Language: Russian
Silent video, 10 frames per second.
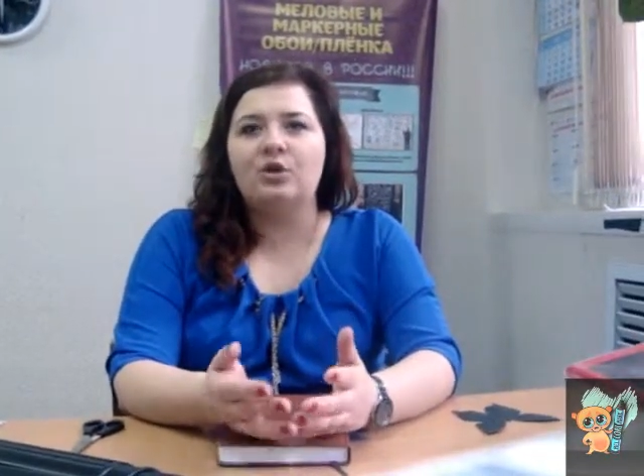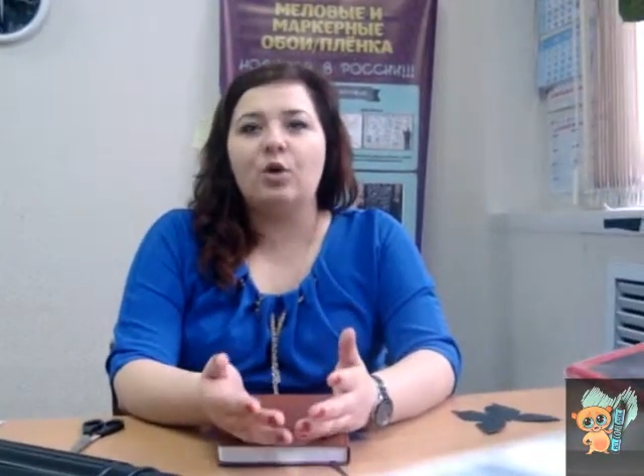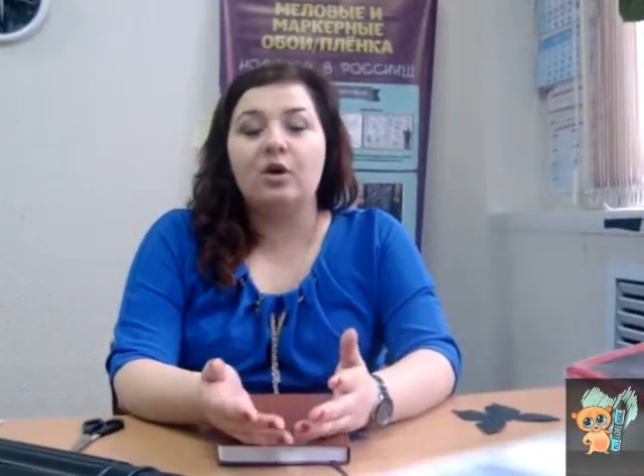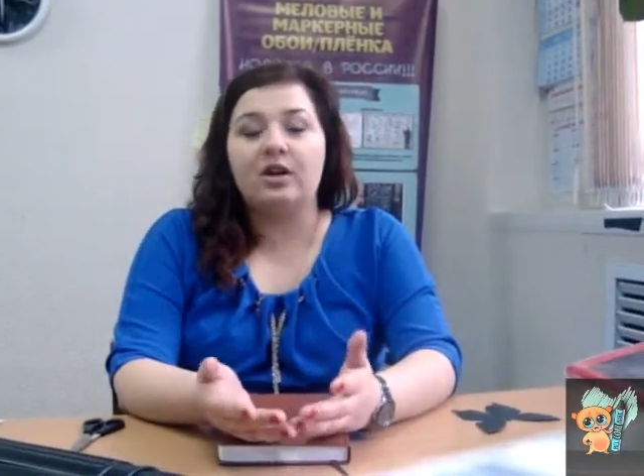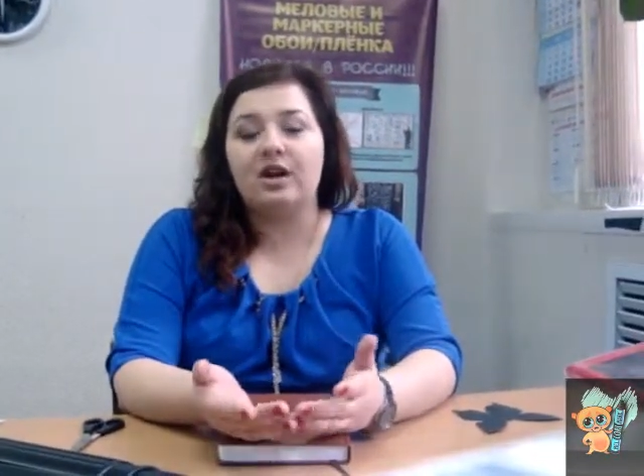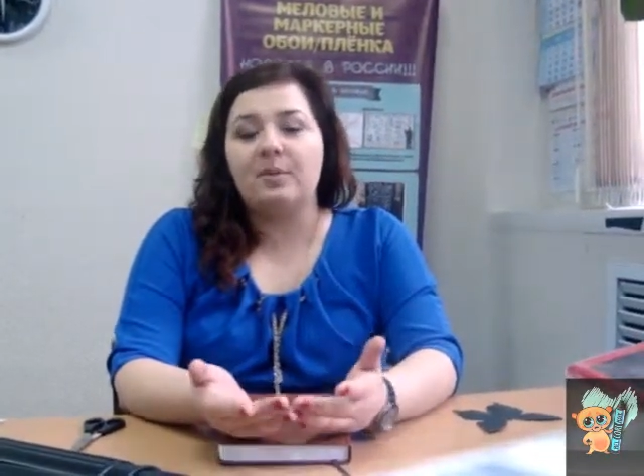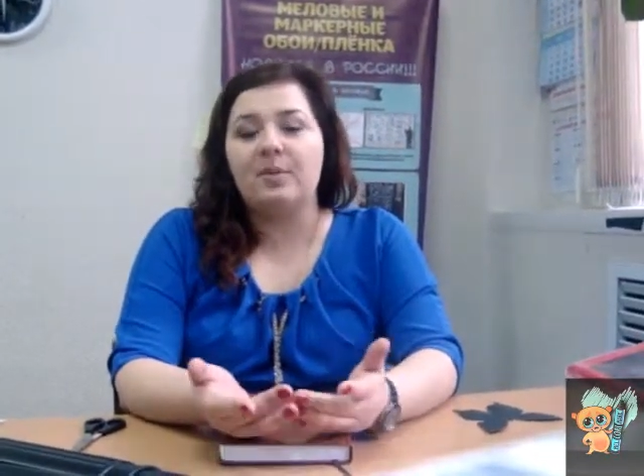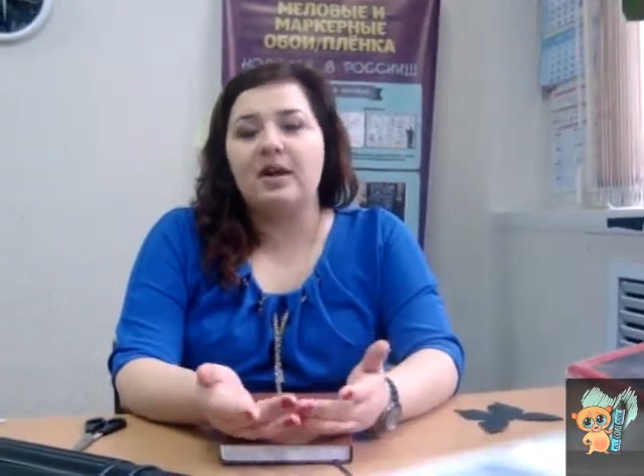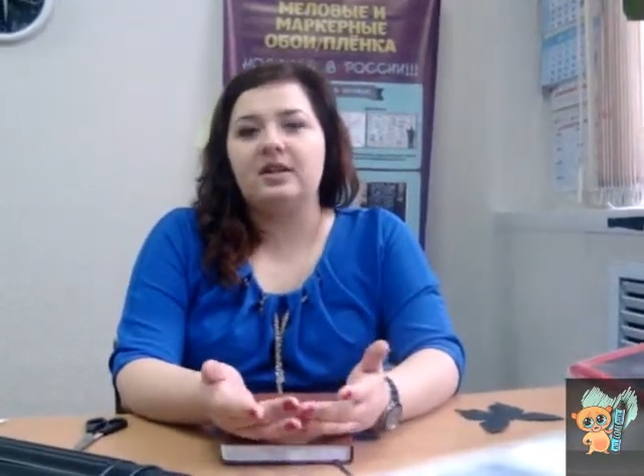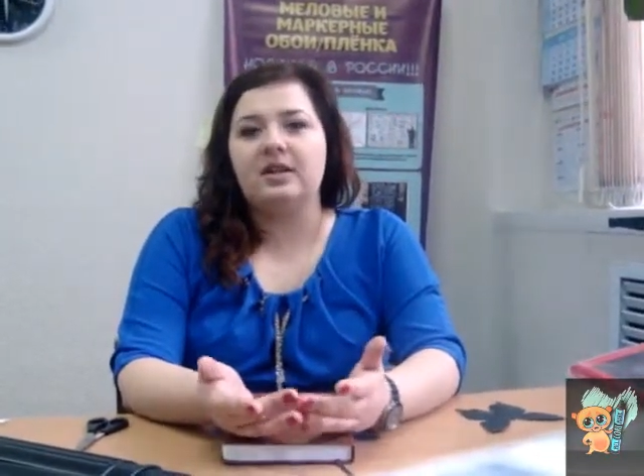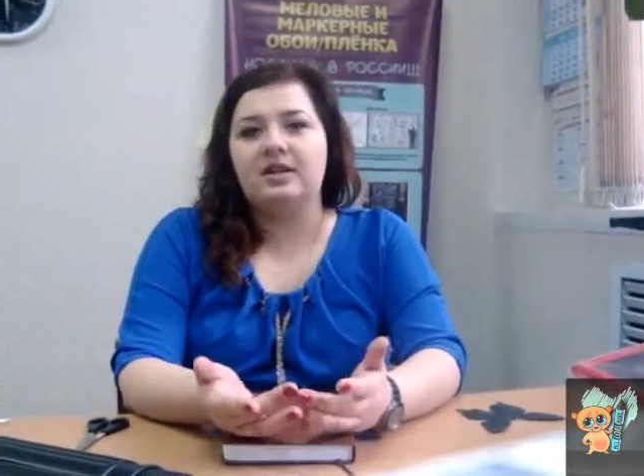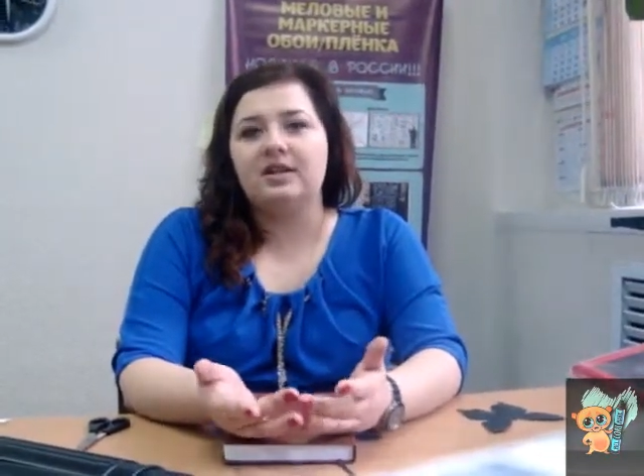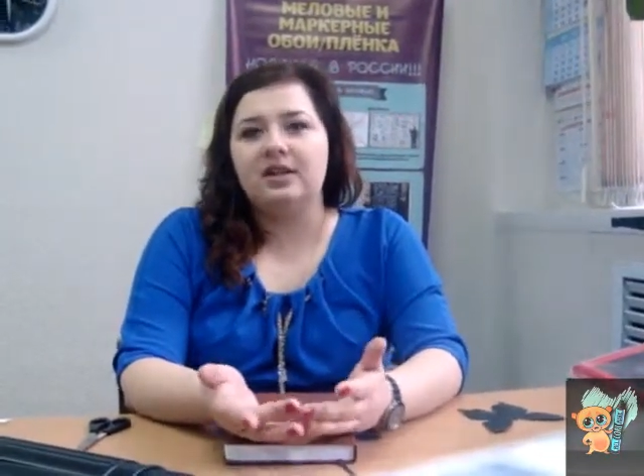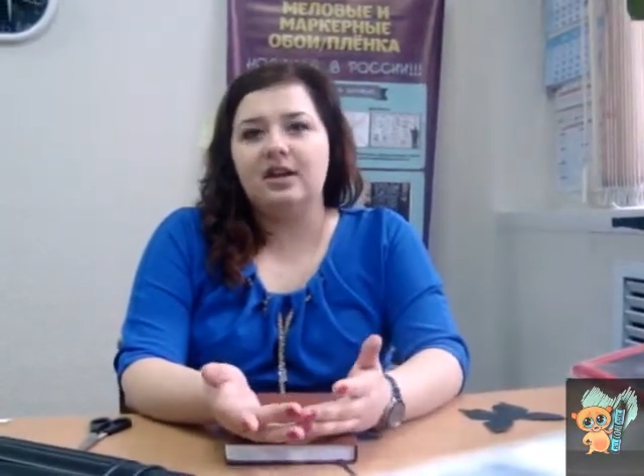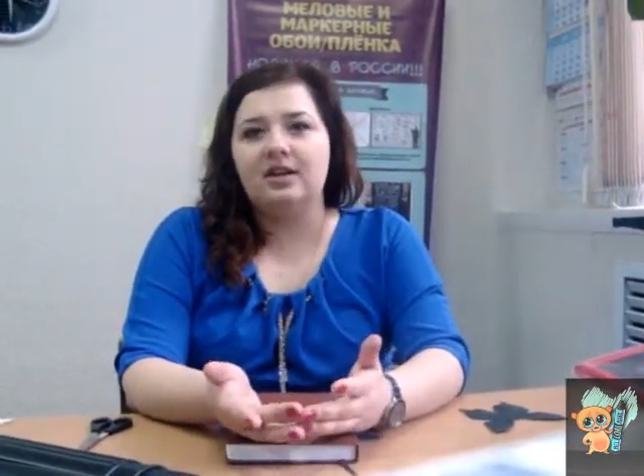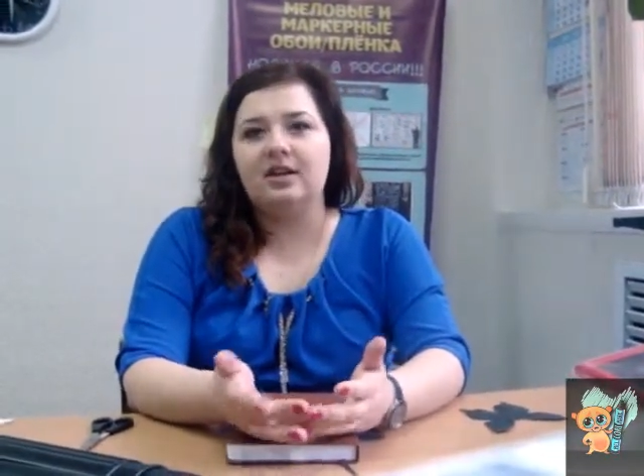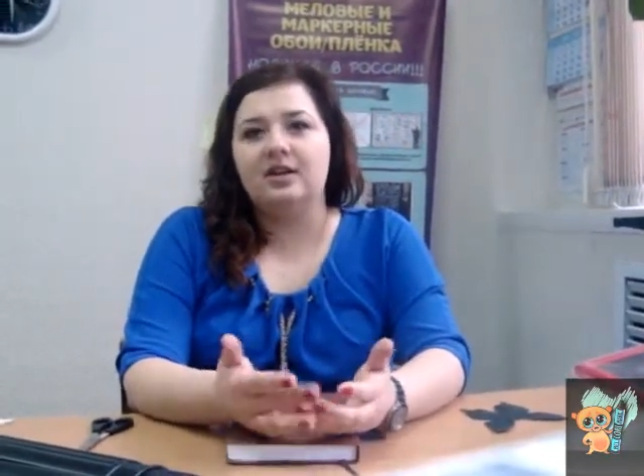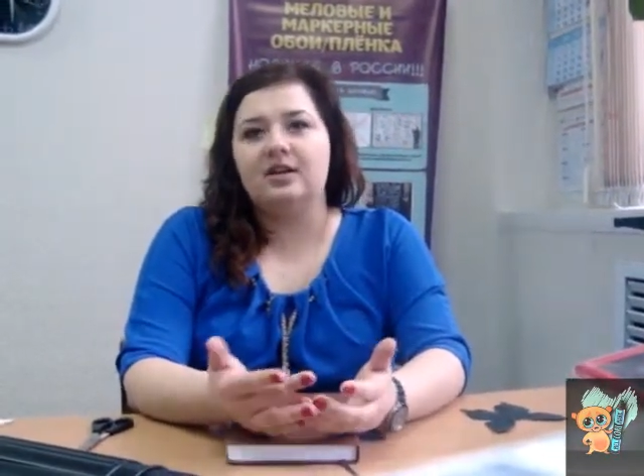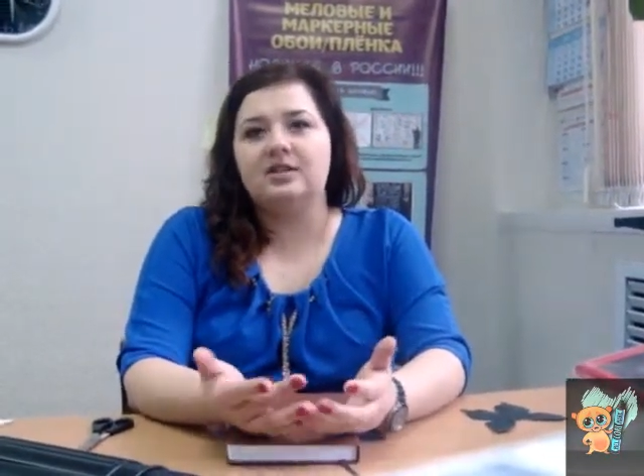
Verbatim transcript: только компания Линтек